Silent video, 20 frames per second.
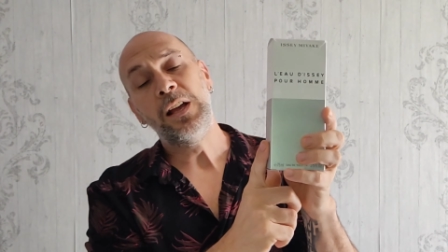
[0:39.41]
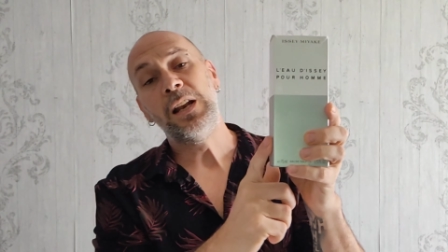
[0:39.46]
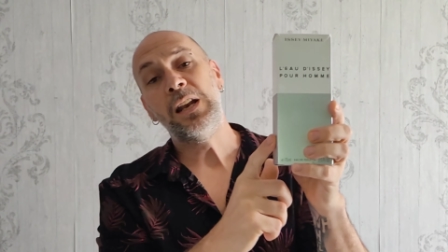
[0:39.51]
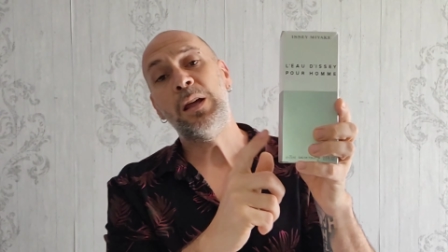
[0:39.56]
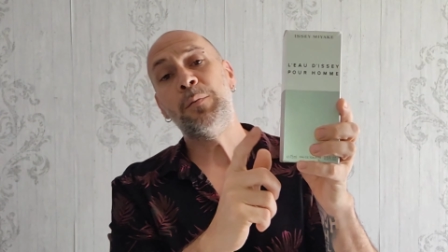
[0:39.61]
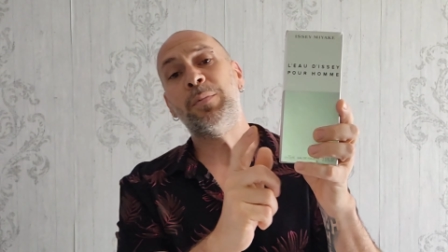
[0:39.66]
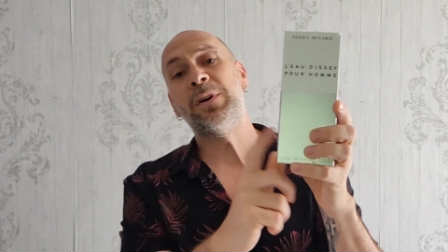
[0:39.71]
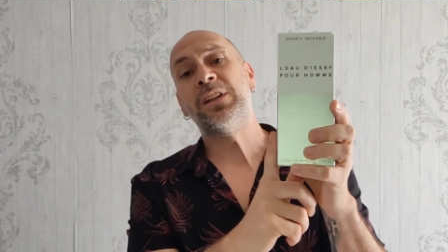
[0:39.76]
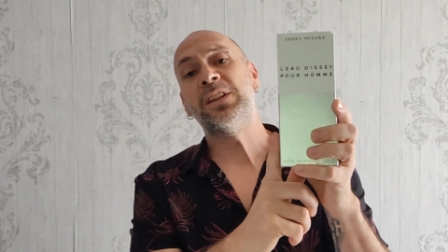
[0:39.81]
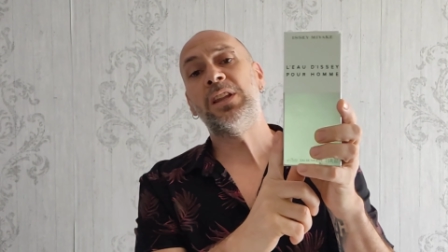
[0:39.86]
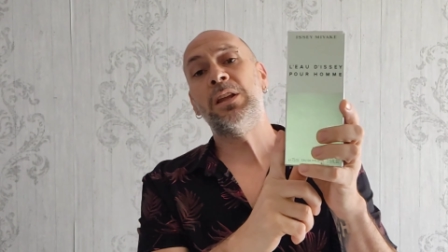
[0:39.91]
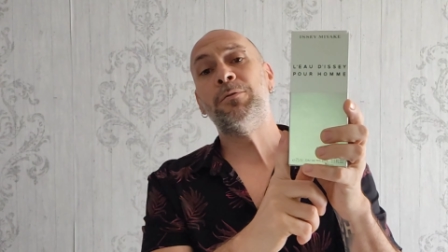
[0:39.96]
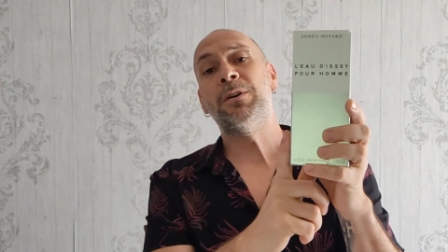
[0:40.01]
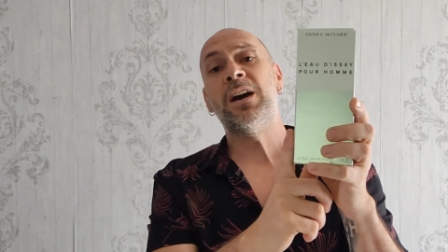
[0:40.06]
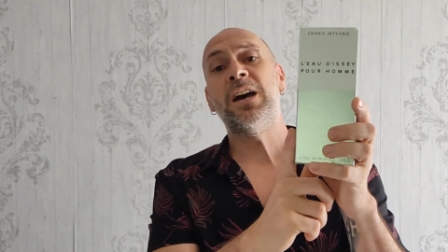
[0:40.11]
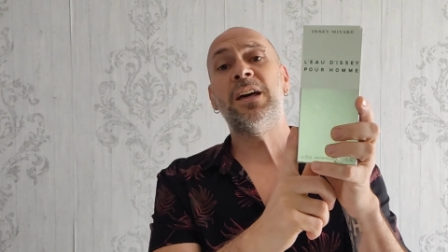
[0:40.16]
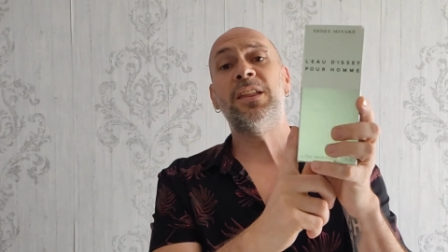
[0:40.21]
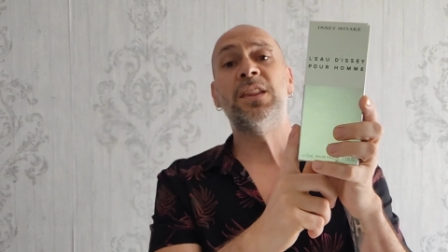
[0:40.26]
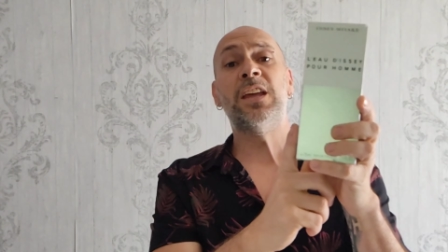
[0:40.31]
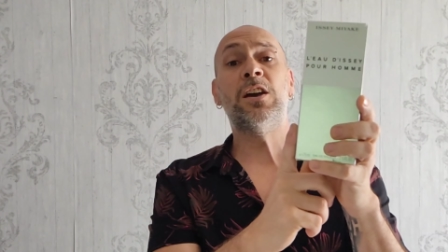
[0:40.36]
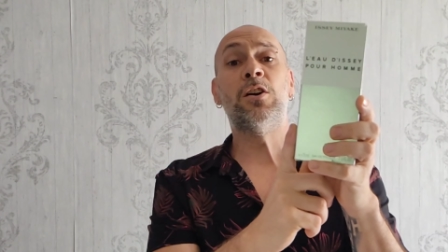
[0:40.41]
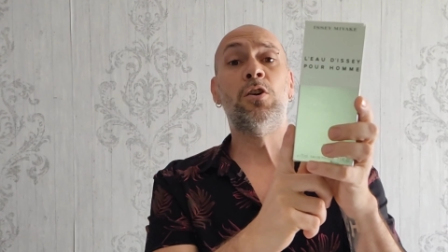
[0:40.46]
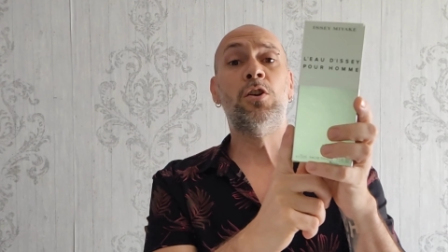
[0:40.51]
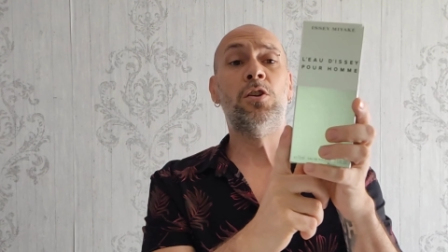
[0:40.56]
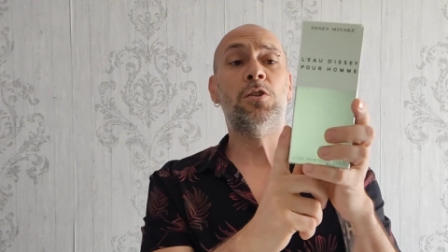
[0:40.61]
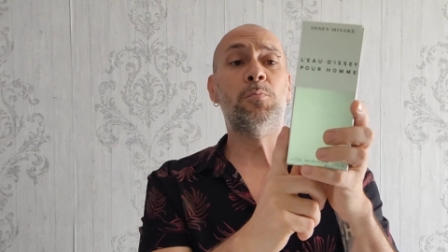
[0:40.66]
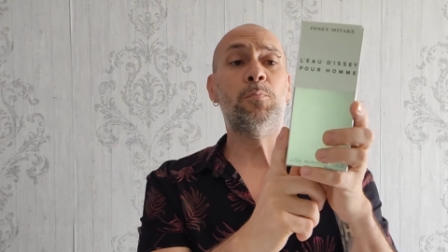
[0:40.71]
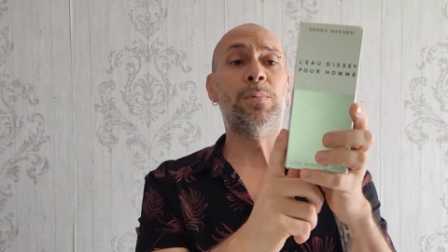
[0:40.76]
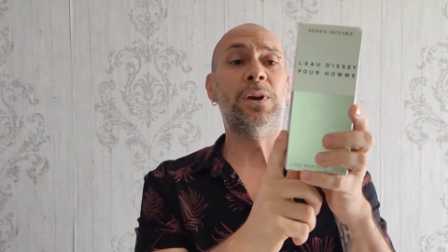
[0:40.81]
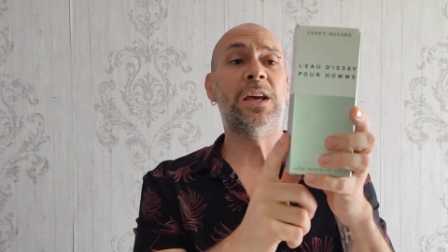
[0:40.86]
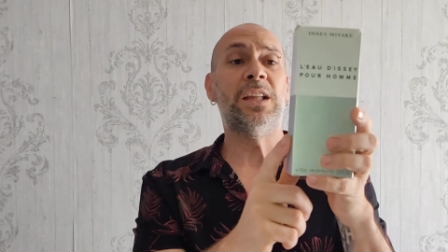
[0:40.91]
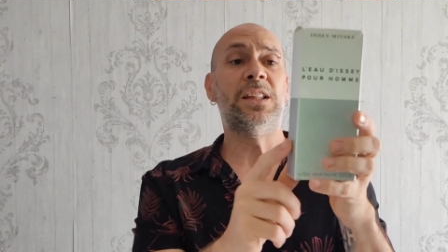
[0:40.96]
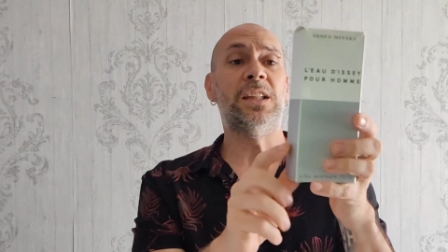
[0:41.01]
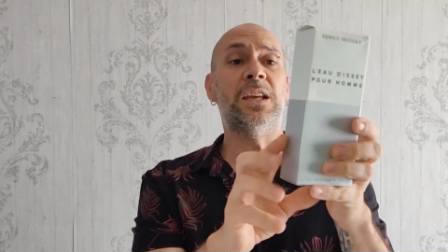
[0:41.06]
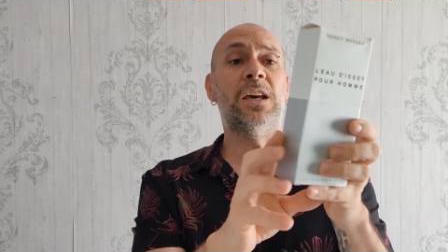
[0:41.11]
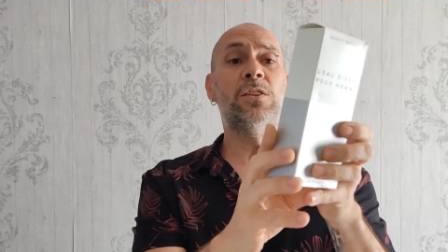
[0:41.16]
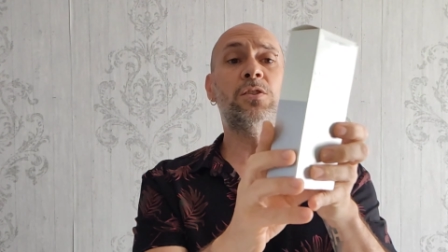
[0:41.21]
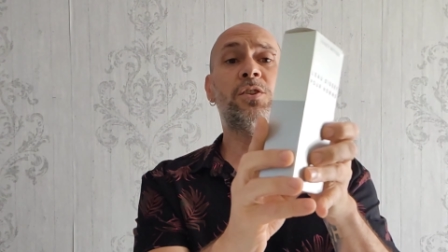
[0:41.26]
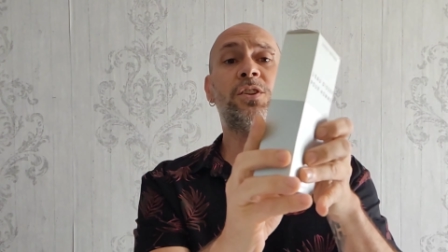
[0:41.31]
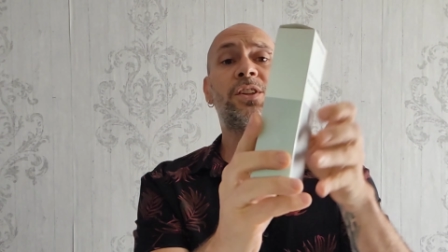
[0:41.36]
la parte baja de color plateado.